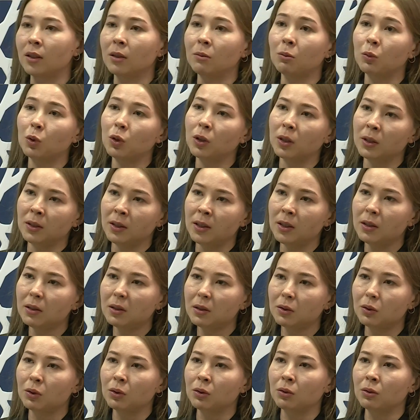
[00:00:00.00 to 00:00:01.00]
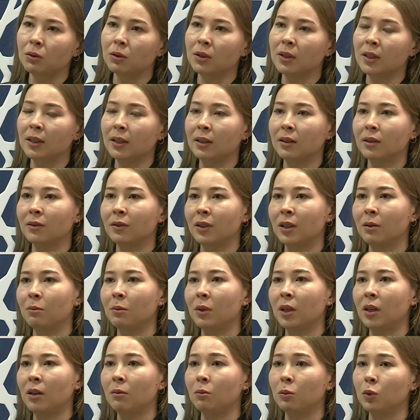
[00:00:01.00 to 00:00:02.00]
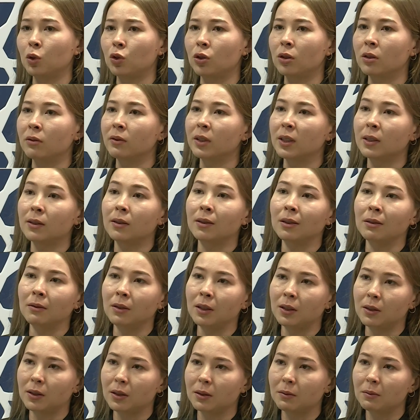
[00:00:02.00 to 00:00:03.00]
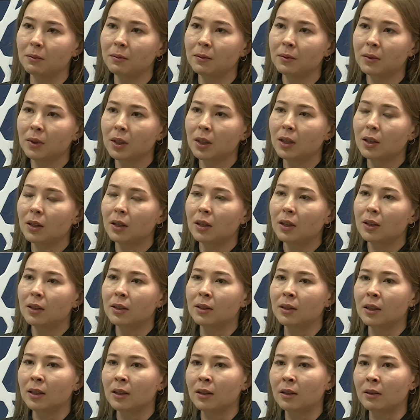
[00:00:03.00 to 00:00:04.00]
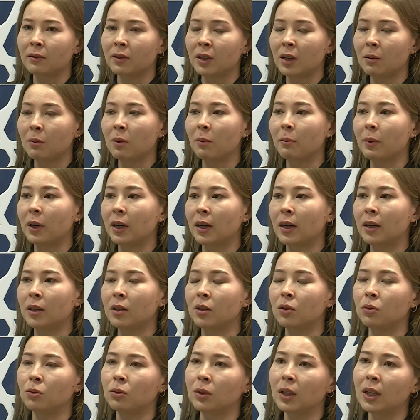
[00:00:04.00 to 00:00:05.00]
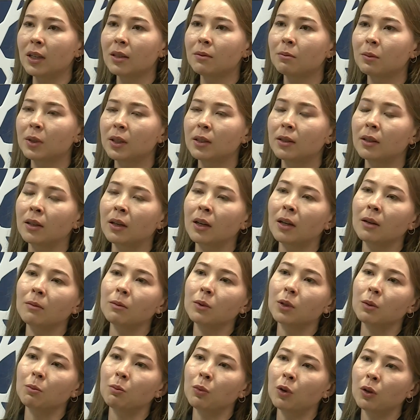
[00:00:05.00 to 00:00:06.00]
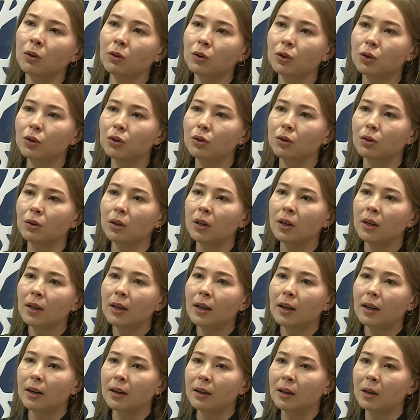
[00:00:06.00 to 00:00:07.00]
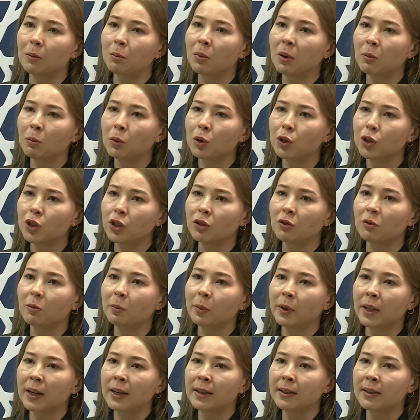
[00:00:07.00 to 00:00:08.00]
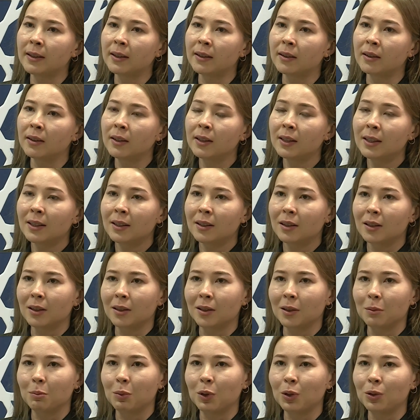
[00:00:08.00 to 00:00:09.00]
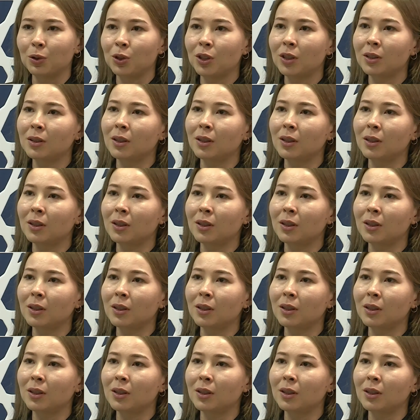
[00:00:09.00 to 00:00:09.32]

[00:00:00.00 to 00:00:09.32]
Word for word: им уходить, но за это время им нужно восстановиться. За время, пока они у нас, мы стараемся полностью а, помочь им в плане а, получить